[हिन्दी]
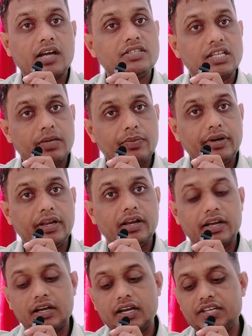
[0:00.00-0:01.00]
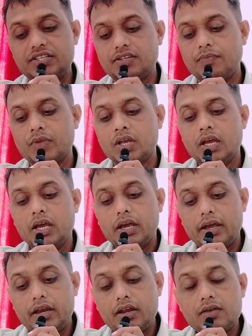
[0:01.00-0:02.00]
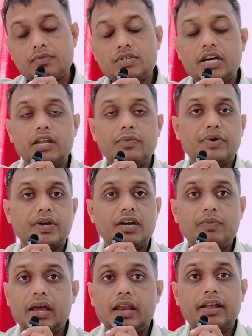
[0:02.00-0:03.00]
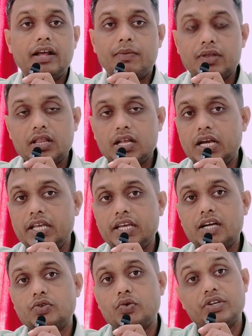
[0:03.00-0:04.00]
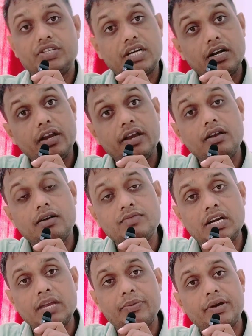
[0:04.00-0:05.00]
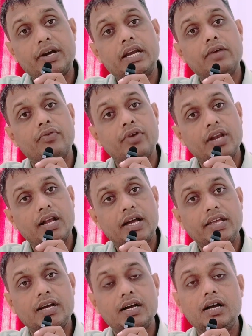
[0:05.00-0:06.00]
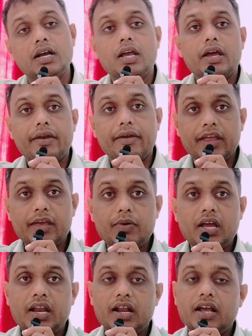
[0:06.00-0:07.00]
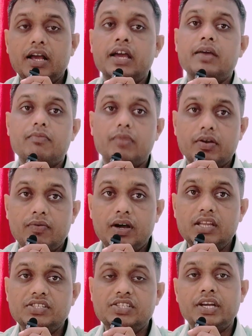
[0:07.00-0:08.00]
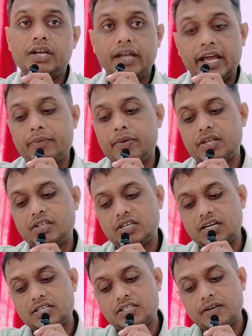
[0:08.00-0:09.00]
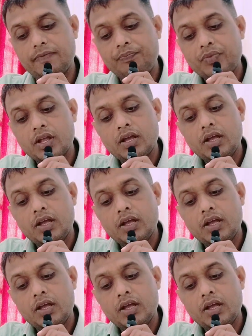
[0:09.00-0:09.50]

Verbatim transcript: रहेगा ज़्यादा बेटर रहेगा गाइज इनकम सर्टिफिकेट पहले का मत लगाइएगा जो रिसेंटली इनकम सर्टिफिकेट है वही लगाइएगा नहीं बना रखा है बनवा लीजिए टाइम है अच्छा खासा